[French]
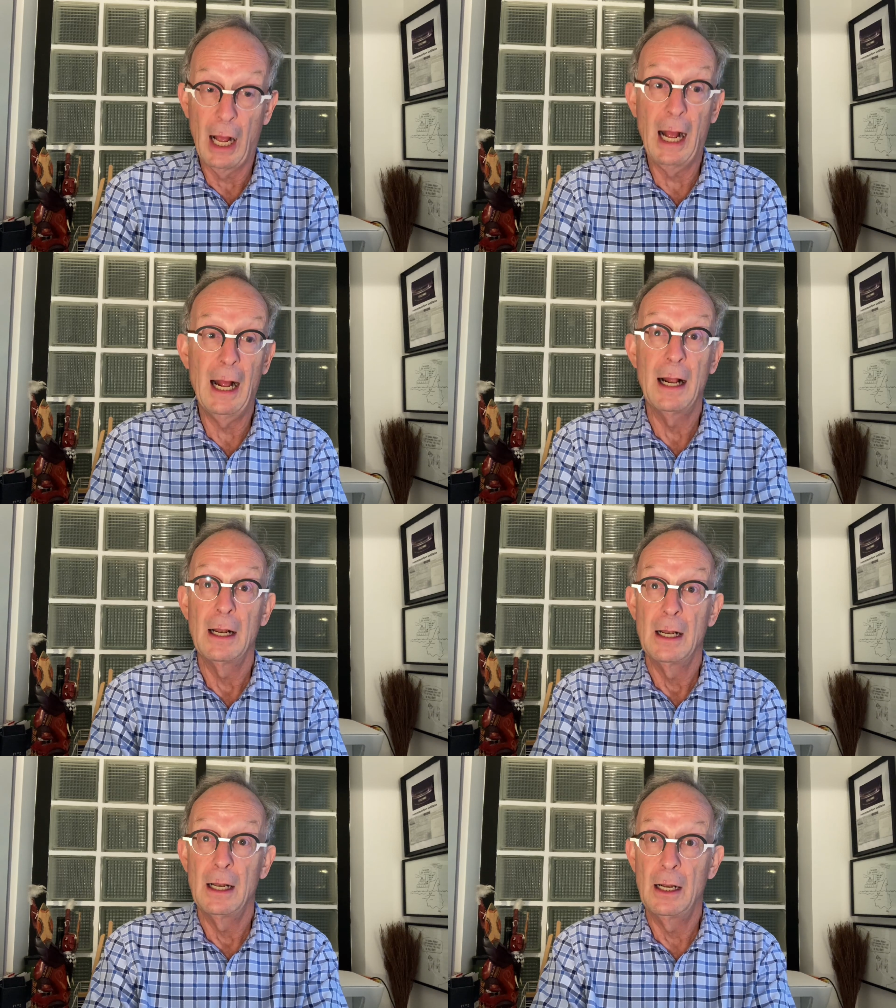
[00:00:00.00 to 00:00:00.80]
à,
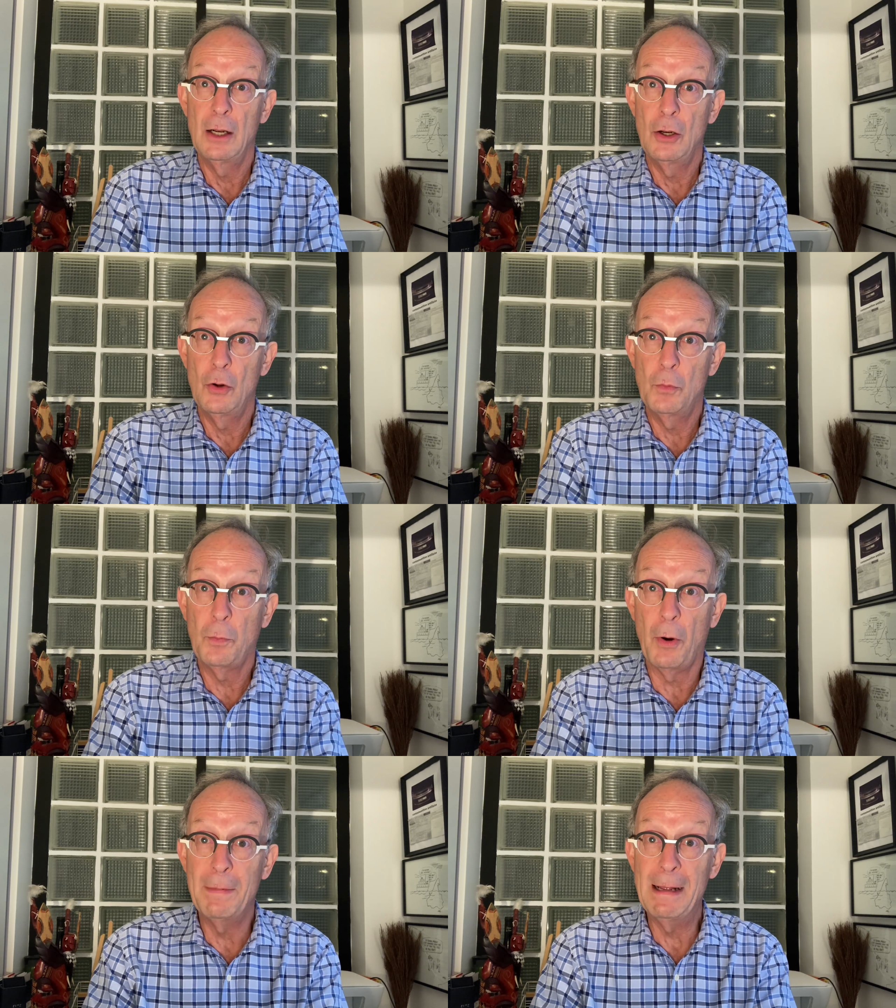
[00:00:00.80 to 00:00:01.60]
euh, au
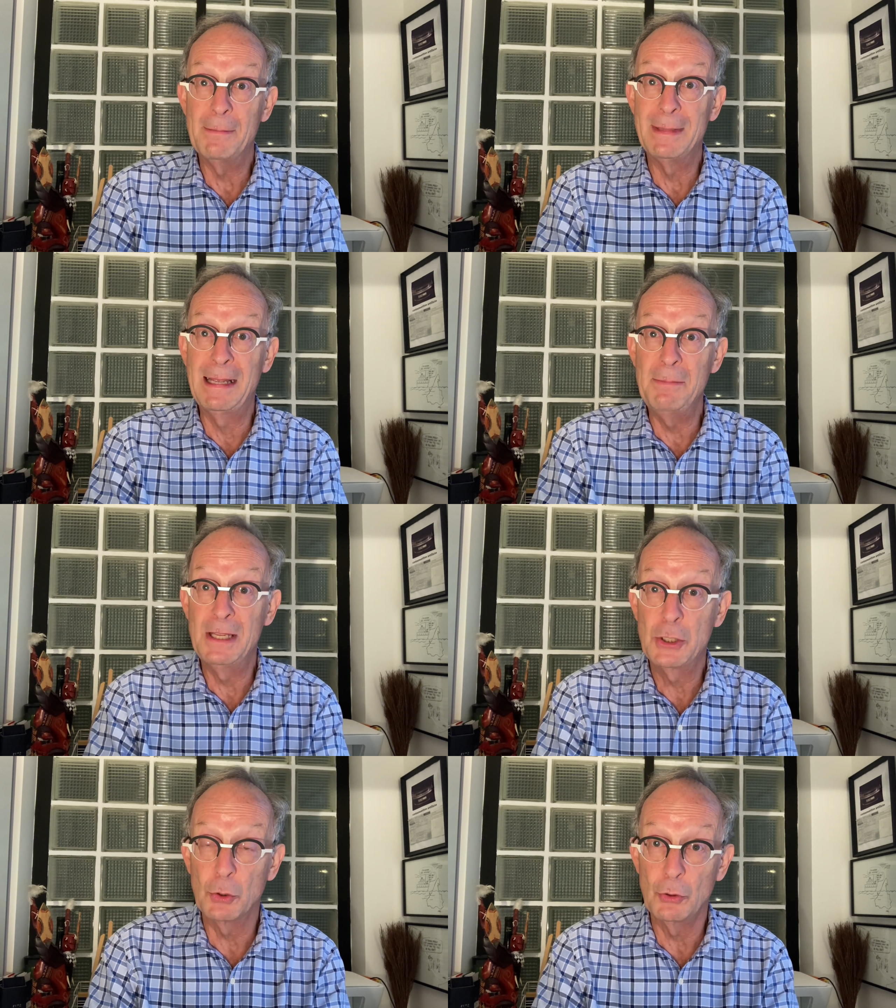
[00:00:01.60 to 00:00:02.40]
problème
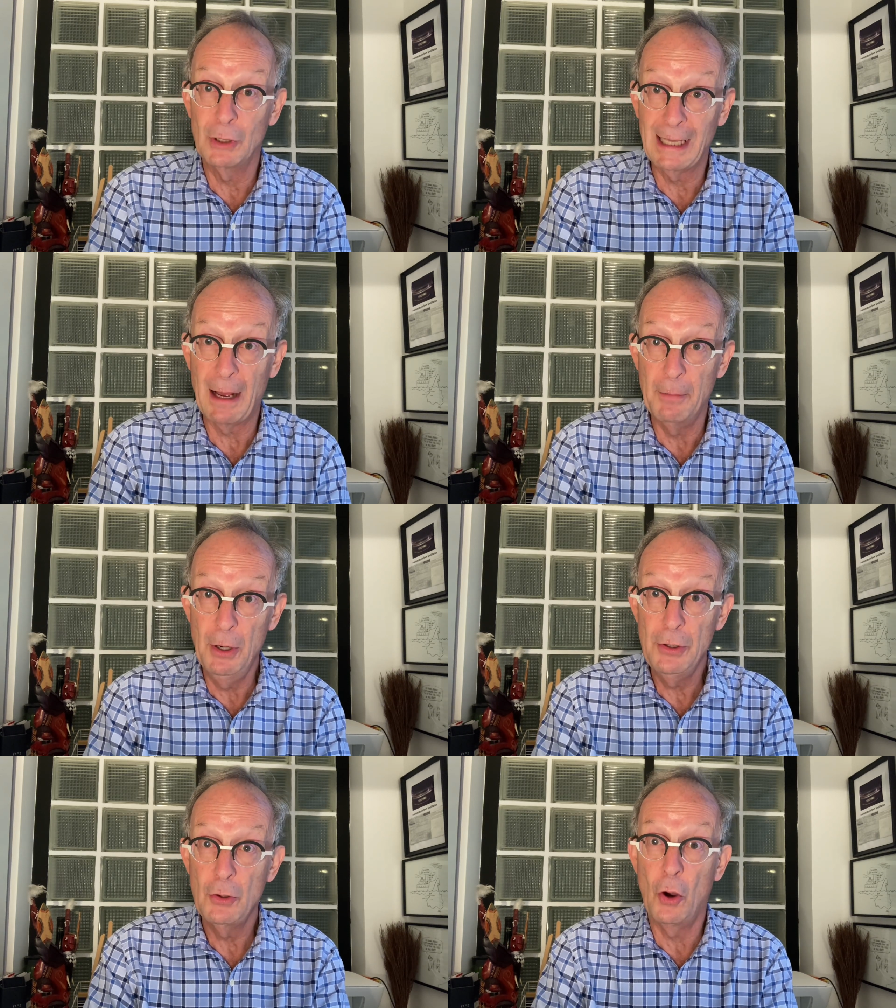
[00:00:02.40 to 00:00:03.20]
d'émission de carbone.